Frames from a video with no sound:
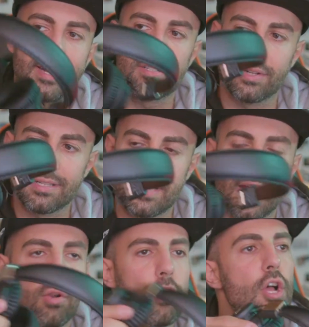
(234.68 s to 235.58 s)
verso
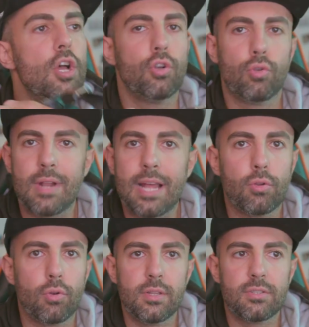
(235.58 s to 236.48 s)
l'esterno, non
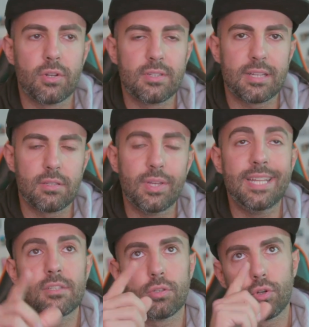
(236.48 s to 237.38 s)
hanno
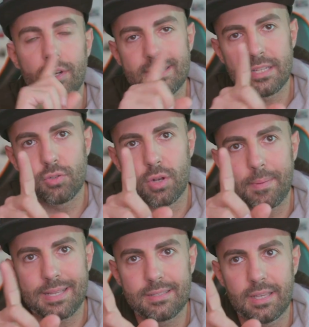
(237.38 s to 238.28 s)

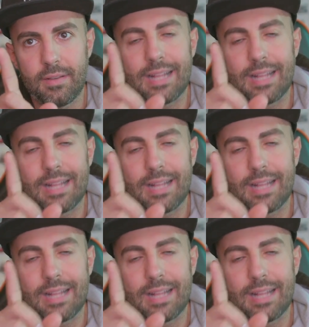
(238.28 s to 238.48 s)
un'insonorizzazione passi-